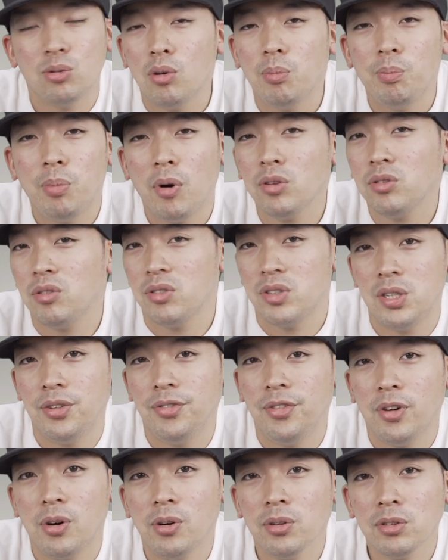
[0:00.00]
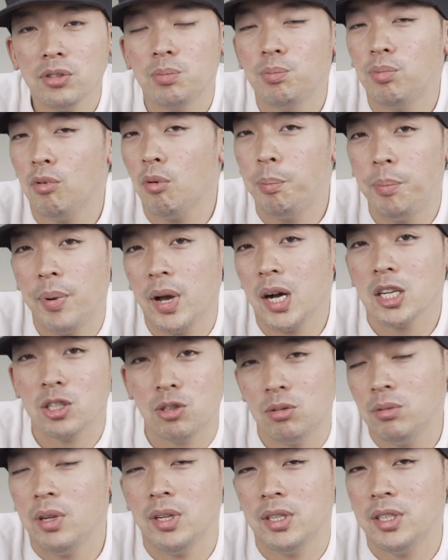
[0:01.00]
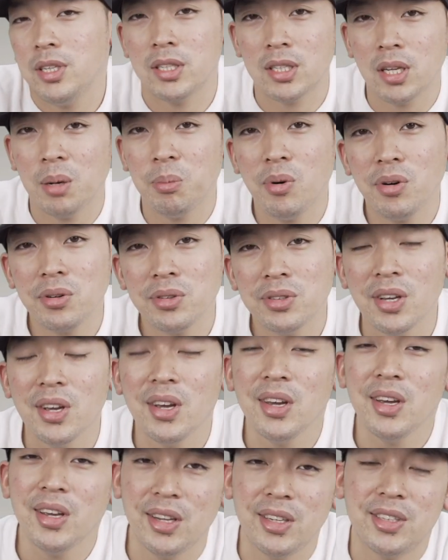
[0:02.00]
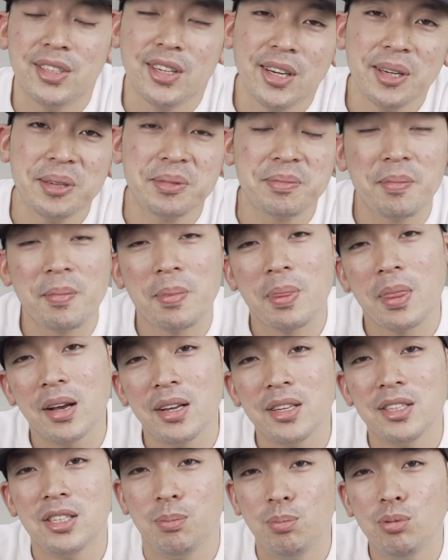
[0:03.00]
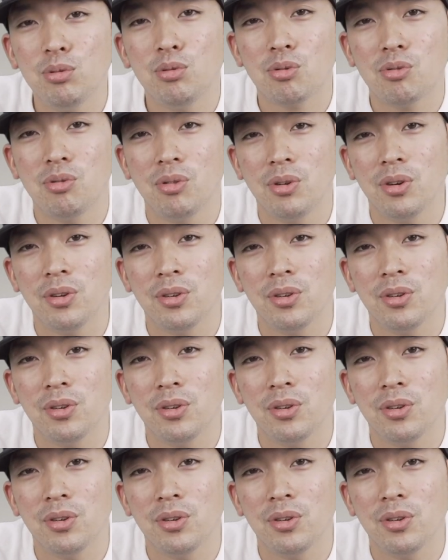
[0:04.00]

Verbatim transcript: de portes différentes pour personnaliser sa box, et ça, c'est plutôt cool.